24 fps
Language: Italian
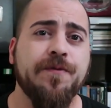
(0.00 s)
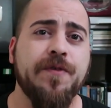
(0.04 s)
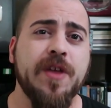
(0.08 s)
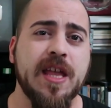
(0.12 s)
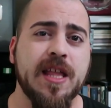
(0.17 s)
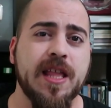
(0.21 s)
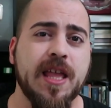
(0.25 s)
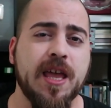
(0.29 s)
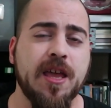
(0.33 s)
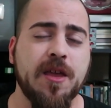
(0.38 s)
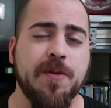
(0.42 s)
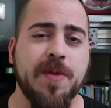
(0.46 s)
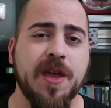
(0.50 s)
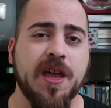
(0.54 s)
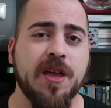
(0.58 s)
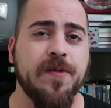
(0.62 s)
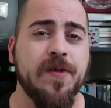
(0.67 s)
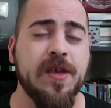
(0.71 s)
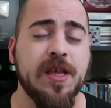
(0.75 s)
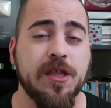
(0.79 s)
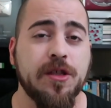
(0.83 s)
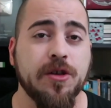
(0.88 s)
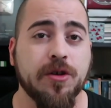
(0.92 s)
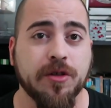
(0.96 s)
vede i miei
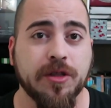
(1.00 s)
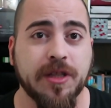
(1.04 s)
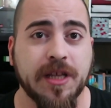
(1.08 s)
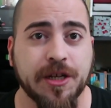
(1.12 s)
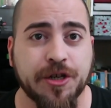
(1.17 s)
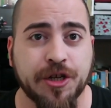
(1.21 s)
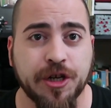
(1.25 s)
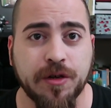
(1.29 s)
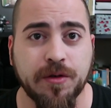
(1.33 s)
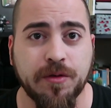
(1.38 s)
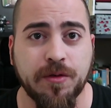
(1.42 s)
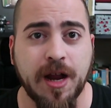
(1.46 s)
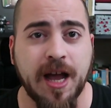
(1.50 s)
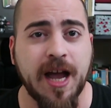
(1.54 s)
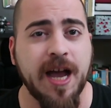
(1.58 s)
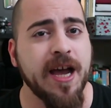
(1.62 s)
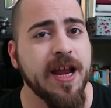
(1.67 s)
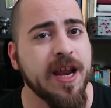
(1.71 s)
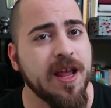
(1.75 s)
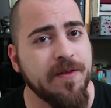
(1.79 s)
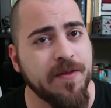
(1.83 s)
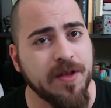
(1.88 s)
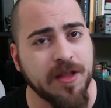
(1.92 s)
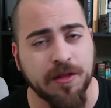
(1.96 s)
video da
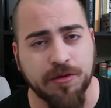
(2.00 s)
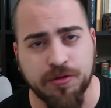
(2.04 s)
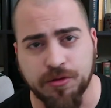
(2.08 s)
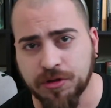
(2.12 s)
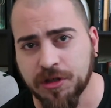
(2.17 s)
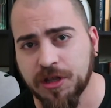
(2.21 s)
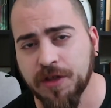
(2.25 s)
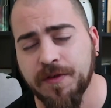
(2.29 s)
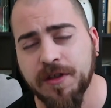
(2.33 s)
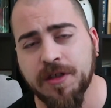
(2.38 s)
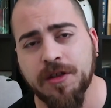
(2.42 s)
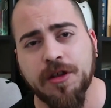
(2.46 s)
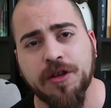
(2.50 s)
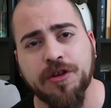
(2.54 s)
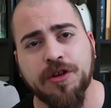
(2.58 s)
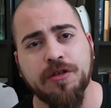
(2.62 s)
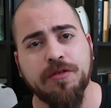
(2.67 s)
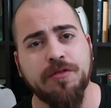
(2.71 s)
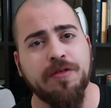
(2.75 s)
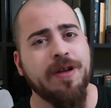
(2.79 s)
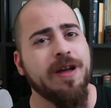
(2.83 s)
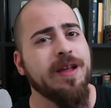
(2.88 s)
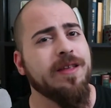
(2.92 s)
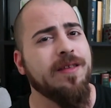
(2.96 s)
cellulare, vede tutti i video da
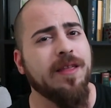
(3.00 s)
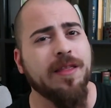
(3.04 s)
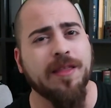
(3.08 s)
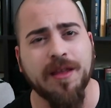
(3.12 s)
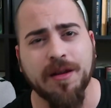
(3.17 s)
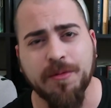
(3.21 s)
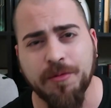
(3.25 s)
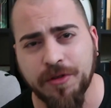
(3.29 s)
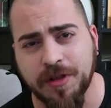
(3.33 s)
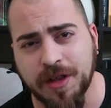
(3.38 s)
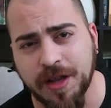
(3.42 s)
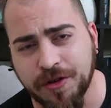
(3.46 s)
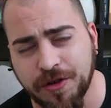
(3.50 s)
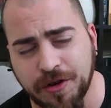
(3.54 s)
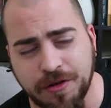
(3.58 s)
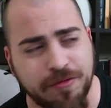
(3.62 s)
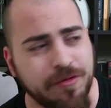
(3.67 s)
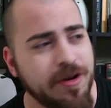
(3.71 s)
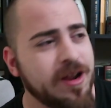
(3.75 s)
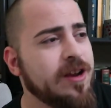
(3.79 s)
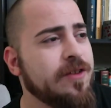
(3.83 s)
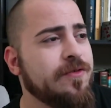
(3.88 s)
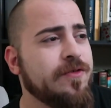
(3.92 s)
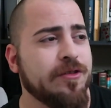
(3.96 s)
cellulare, sente la musica da
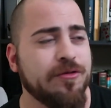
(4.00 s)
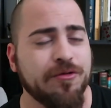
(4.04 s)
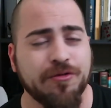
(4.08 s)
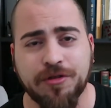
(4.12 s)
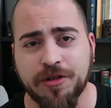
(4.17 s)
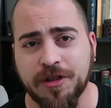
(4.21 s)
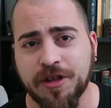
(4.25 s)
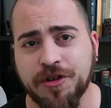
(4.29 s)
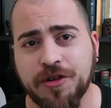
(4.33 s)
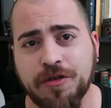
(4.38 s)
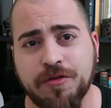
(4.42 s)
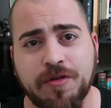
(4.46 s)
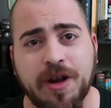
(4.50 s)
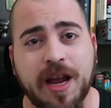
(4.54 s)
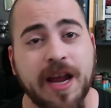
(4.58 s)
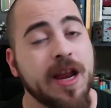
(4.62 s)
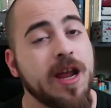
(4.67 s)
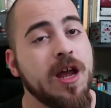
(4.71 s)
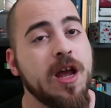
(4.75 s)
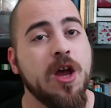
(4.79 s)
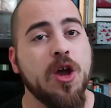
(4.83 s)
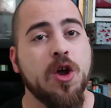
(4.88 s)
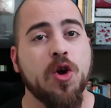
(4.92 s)
cellulare, fa tutto da cellulare,